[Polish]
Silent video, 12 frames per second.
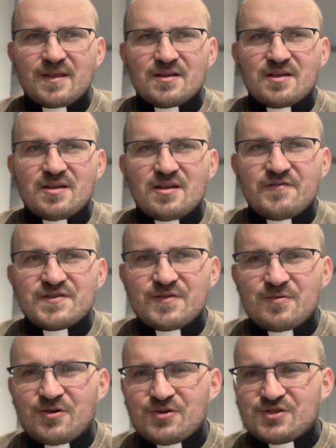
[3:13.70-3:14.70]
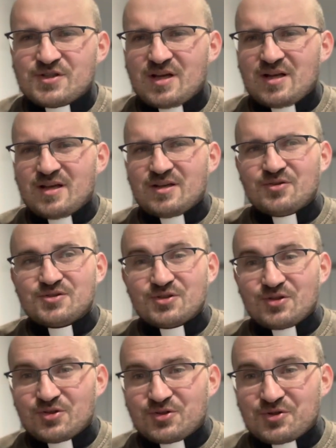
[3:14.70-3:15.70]
E, w swoim kościele i on
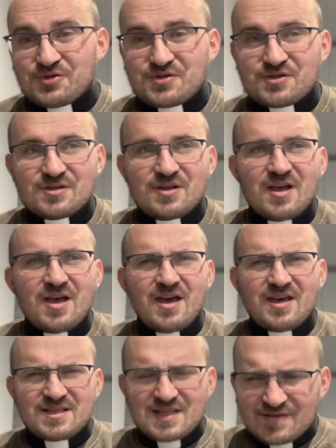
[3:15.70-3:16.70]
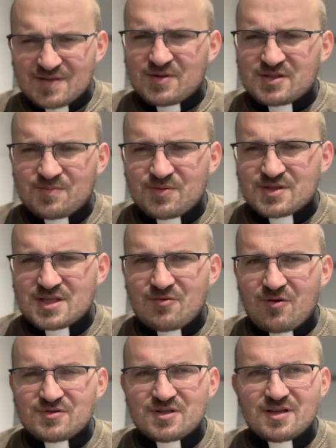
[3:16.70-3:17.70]
się otroszczy i zawsze będzie
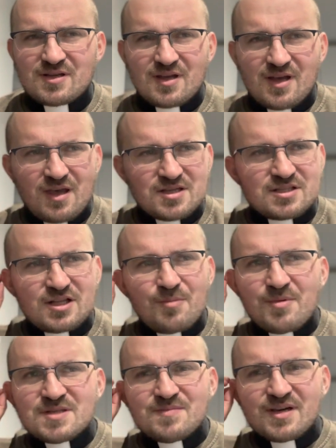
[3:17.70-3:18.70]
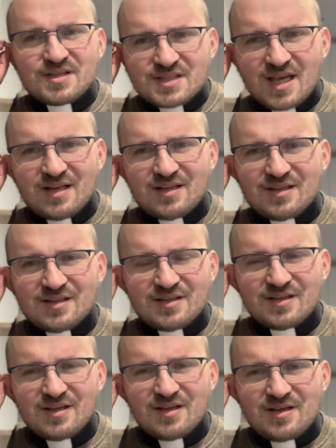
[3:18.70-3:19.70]
posyłał, że jeżeli tylko będziemy chcieli,
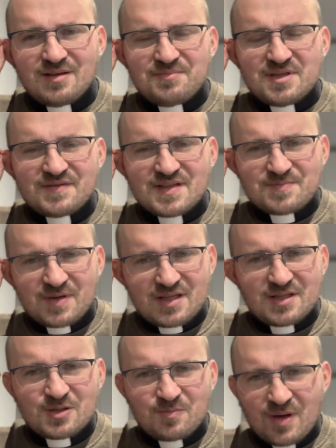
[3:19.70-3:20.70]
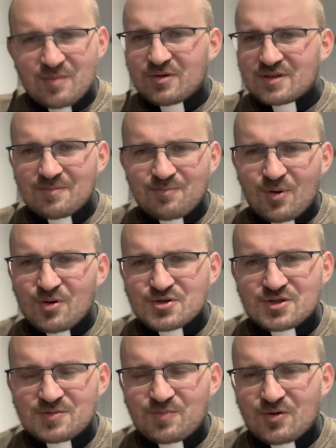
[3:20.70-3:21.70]
będzie nas pragnienie, to Pan Bóg nam
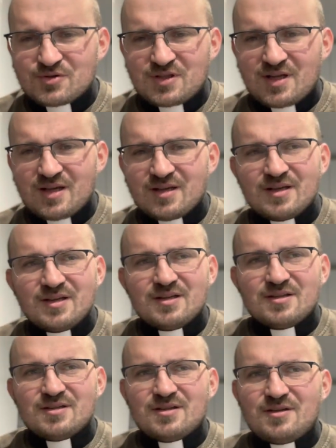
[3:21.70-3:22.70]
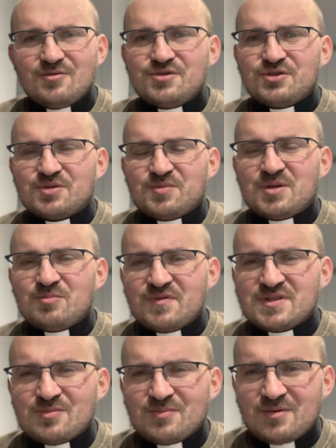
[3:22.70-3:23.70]
poś, pośle e, ludzi, którzy będą
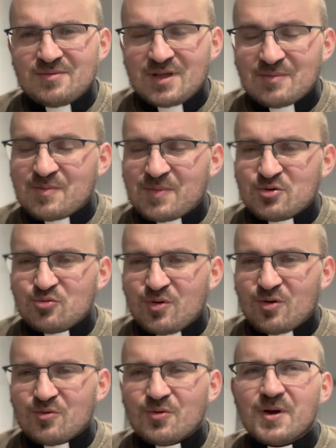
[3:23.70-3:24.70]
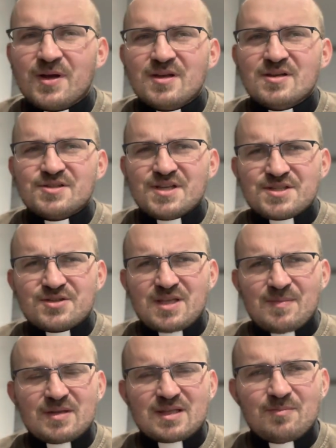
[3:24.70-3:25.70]
mówić nam, nam o Panu Bogu. Często nie
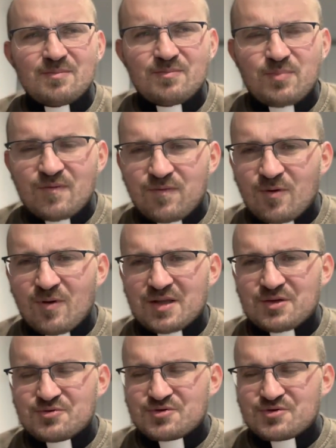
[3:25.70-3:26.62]
ma tam powołań